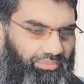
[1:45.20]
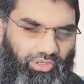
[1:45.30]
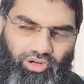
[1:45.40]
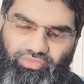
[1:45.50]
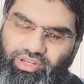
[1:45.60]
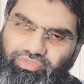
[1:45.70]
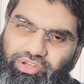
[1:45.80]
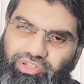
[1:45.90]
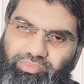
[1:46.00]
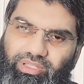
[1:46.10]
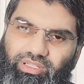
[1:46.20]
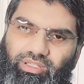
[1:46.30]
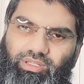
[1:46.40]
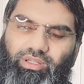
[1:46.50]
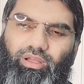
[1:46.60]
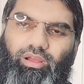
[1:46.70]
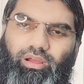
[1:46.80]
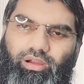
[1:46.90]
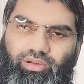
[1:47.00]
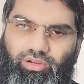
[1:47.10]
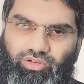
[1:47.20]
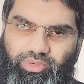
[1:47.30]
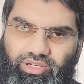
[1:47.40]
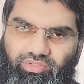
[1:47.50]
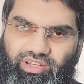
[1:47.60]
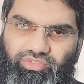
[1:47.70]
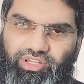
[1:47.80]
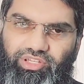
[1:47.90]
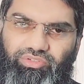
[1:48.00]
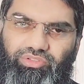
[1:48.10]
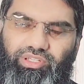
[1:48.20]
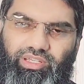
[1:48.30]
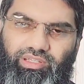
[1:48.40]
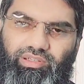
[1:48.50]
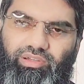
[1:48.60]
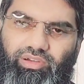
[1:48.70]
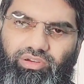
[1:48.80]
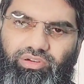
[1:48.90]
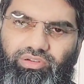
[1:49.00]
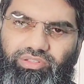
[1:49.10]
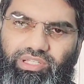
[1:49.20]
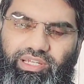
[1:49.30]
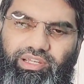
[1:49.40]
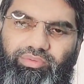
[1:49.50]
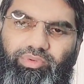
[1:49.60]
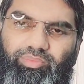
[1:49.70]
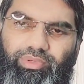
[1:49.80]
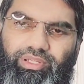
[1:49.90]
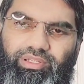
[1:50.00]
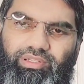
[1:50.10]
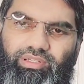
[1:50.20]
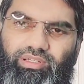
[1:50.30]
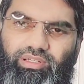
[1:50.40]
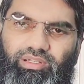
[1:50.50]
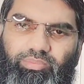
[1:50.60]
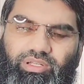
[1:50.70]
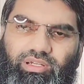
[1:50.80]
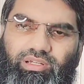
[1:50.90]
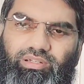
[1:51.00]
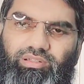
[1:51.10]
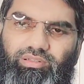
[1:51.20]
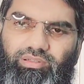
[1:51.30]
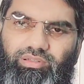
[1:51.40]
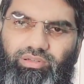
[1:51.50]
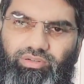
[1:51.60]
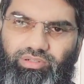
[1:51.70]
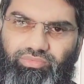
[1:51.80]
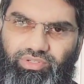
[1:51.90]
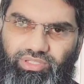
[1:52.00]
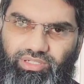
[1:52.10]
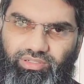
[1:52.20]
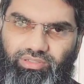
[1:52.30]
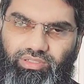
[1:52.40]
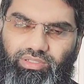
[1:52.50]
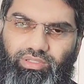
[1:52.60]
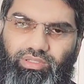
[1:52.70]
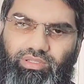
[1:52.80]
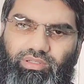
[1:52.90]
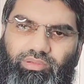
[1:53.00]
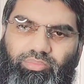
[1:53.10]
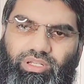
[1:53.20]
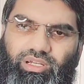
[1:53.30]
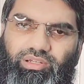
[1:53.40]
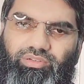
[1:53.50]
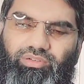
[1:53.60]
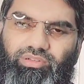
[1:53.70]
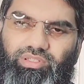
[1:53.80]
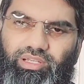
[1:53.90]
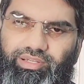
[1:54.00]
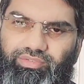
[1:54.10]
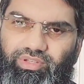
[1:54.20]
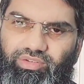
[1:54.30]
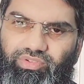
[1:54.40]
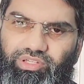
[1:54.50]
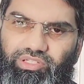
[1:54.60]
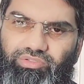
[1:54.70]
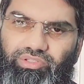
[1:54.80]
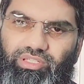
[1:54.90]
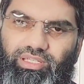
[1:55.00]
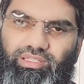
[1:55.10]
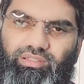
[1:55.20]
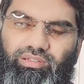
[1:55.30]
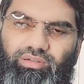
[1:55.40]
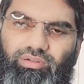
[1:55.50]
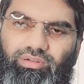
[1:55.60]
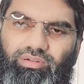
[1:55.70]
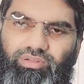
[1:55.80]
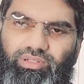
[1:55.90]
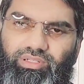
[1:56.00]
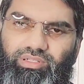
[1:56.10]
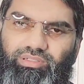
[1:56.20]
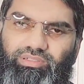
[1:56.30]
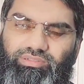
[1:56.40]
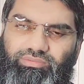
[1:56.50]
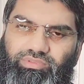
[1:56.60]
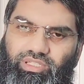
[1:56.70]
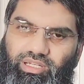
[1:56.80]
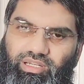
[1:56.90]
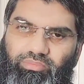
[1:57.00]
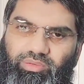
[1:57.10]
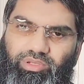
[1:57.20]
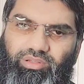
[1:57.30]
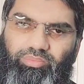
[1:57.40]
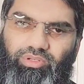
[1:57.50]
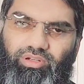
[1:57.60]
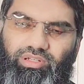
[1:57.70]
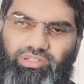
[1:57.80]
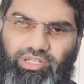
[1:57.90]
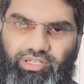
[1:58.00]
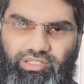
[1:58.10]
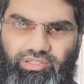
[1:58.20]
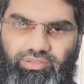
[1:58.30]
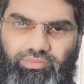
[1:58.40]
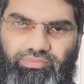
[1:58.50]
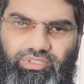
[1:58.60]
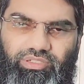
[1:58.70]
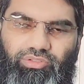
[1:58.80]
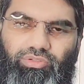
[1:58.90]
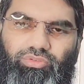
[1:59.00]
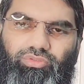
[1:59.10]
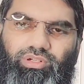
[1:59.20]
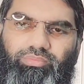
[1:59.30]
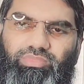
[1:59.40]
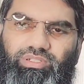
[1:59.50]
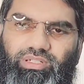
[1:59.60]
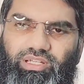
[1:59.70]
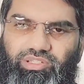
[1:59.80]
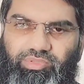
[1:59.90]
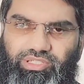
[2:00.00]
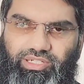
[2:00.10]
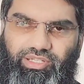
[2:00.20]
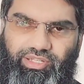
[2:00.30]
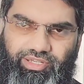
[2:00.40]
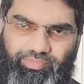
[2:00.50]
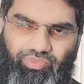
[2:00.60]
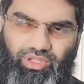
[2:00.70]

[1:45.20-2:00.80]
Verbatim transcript: प्लॉट वेरिफिकेशन में डॉक्यूमेंट वेरिफिकेशन होती है और सेकंड नंबर पे प्लॉट ऑन विजिट प्लाट ऑन साइट वेरिफिकेशन होती है और थर्ड नंबर पे प्लाट स्टेटस इन दोनों को हम लास्ट में चेक करेंगे